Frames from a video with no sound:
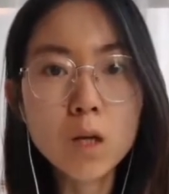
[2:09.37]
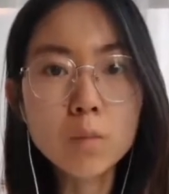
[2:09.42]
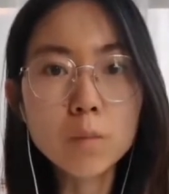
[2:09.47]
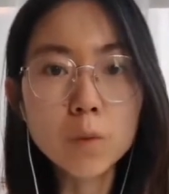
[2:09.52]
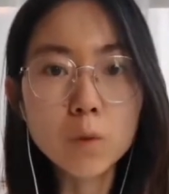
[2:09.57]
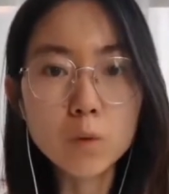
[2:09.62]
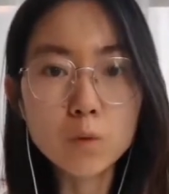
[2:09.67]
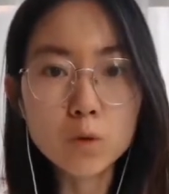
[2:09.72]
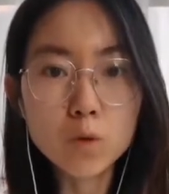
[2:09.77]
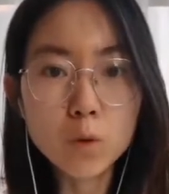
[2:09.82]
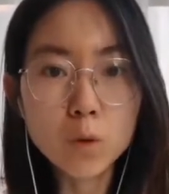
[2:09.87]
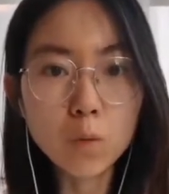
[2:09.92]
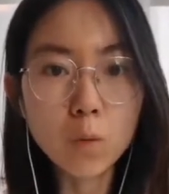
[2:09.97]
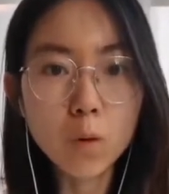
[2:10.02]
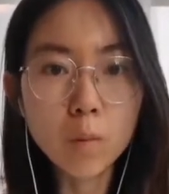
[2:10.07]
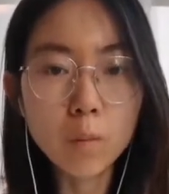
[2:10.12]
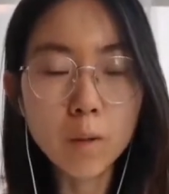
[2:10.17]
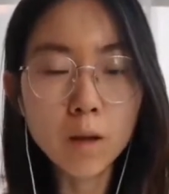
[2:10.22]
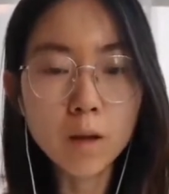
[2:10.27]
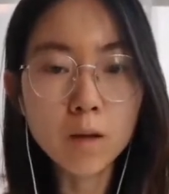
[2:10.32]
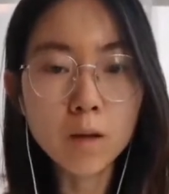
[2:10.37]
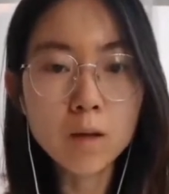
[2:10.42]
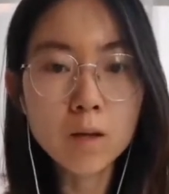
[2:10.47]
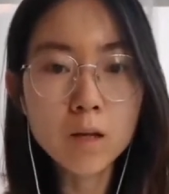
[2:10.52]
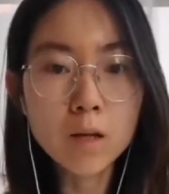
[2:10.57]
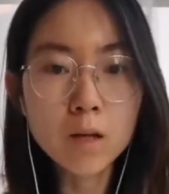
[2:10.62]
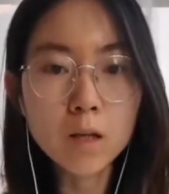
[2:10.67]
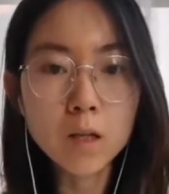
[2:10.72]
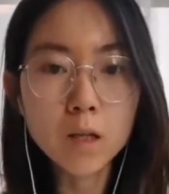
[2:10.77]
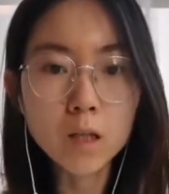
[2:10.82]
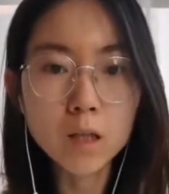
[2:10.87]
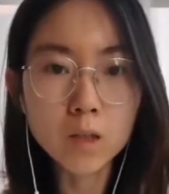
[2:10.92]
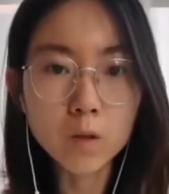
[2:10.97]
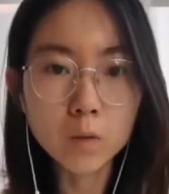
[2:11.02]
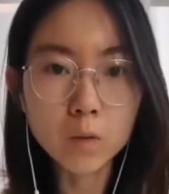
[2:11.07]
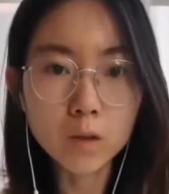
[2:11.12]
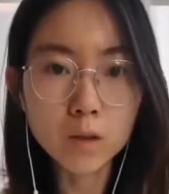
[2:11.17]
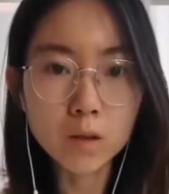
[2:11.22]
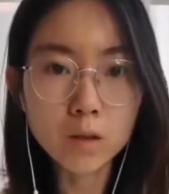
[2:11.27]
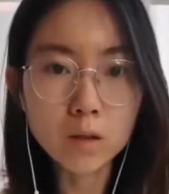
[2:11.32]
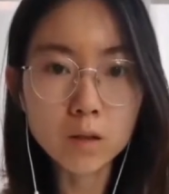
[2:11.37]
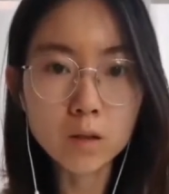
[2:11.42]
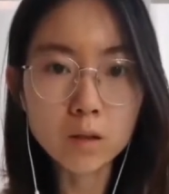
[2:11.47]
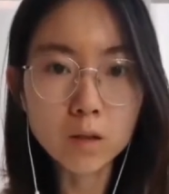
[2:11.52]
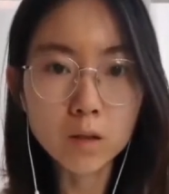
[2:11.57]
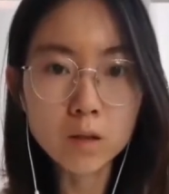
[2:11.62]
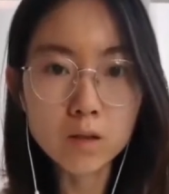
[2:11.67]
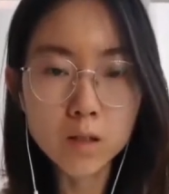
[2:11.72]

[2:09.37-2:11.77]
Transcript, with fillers: 比如说我们呃有一个